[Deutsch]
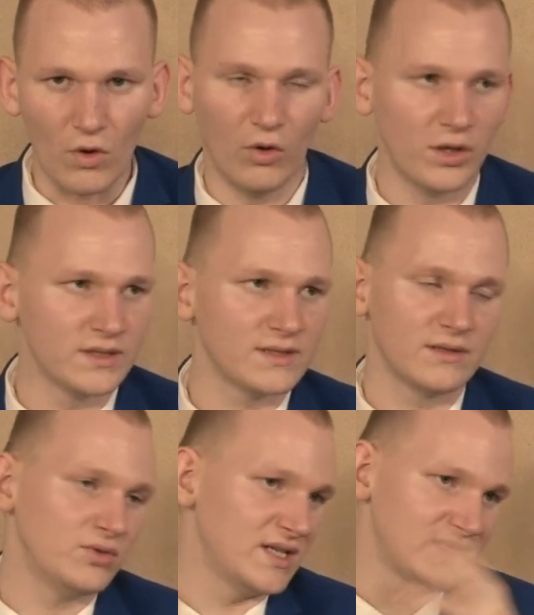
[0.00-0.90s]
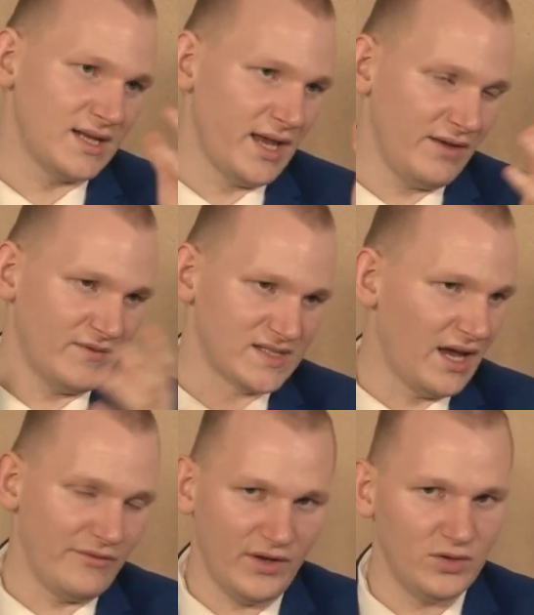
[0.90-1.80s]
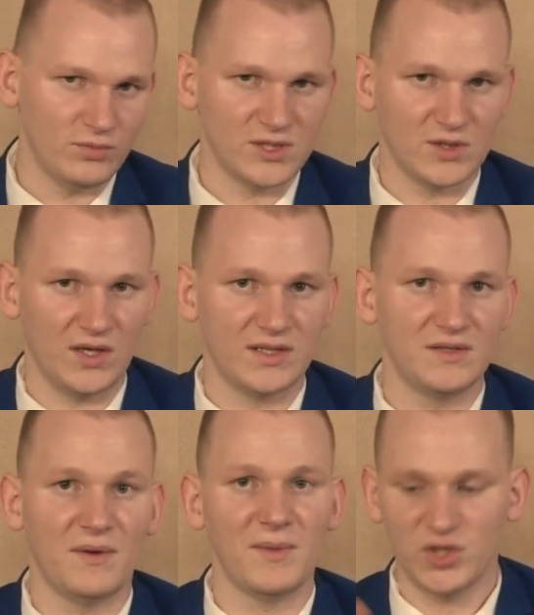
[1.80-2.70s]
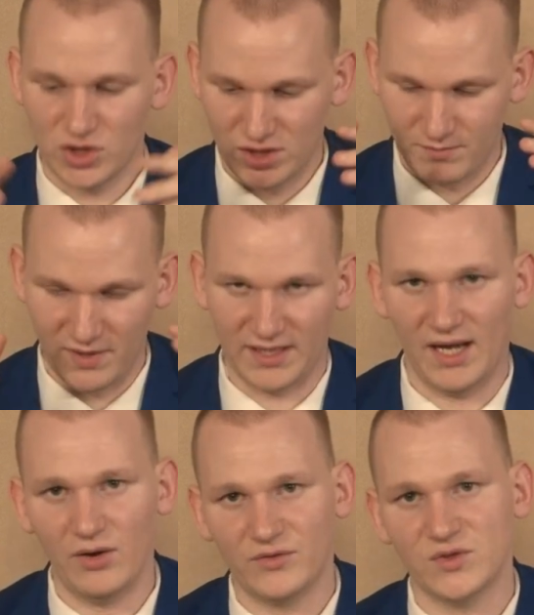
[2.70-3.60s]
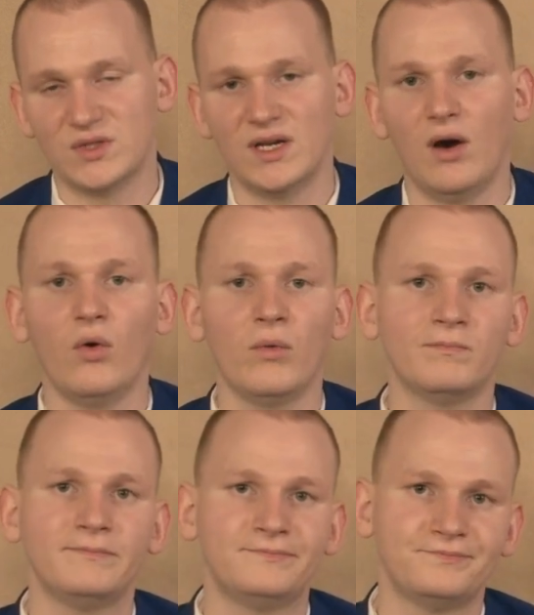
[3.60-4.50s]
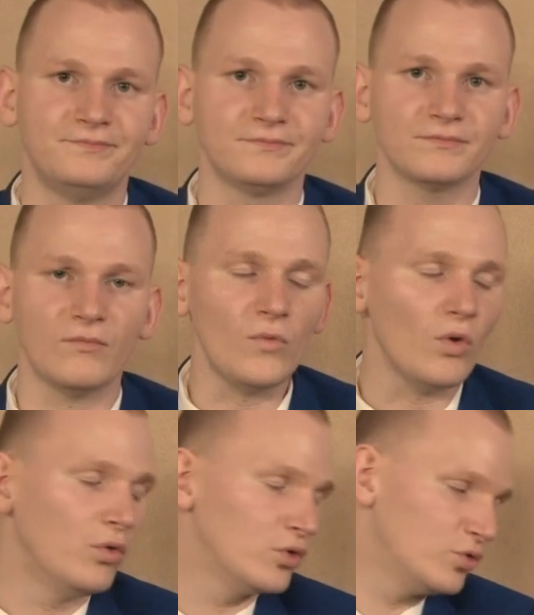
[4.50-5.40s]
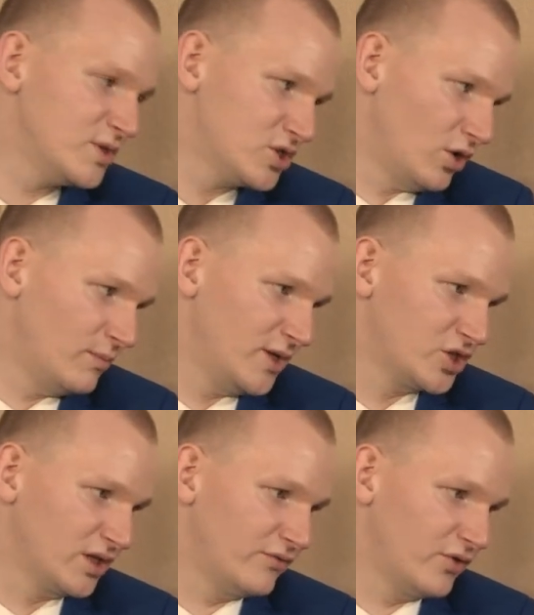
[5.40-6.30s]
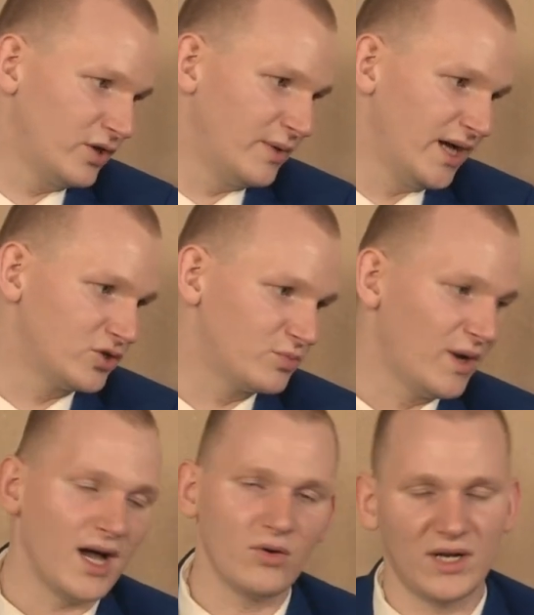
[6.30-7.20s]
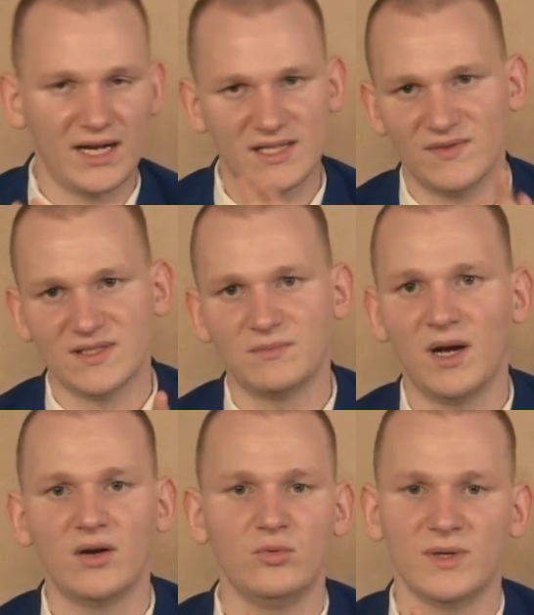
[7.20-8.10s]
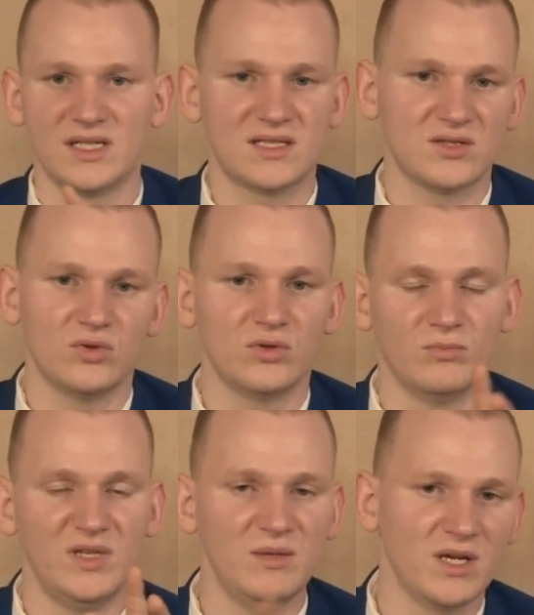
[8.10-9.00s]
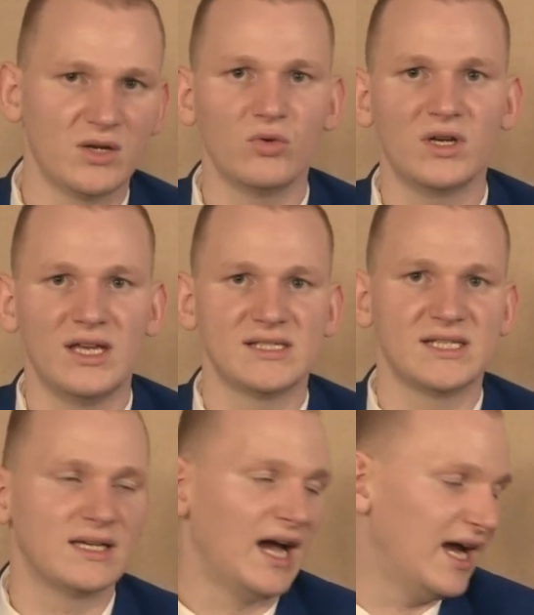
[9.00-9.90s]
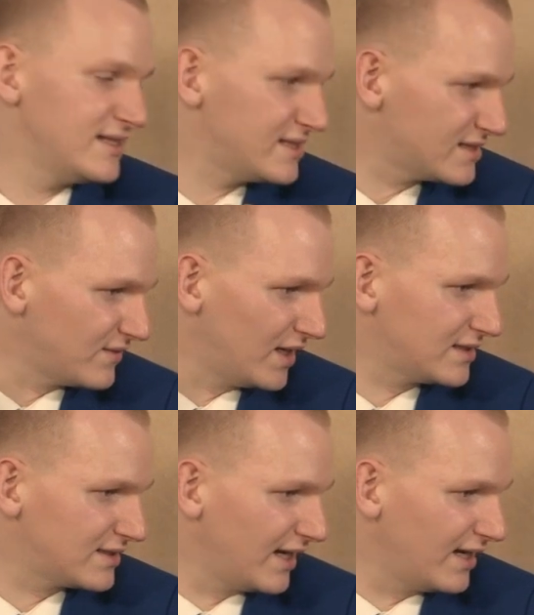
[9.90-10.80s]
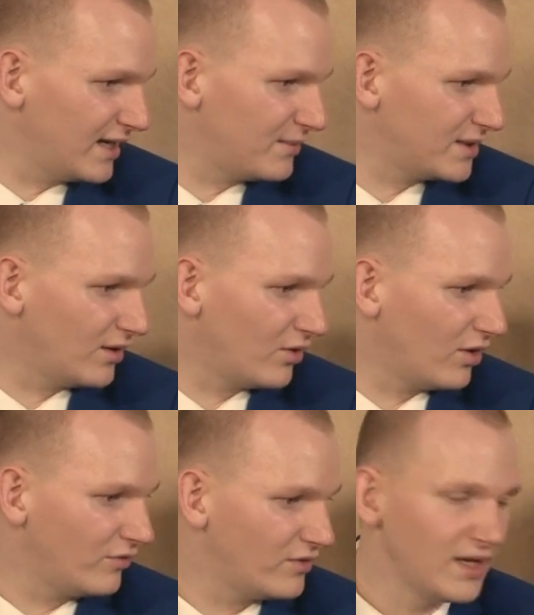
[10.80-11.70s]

Und äh, du lässt dir da irgendwas einfallen, du bist ein kreativer Mensch. Bei drei öffnest du die Augen und du bist Dolmetscherin für Gebärdensprache und alles, was ich mache, übersetzt du in Mimik und Gestik. Eins, zwei, drei, einmal die Augen auf.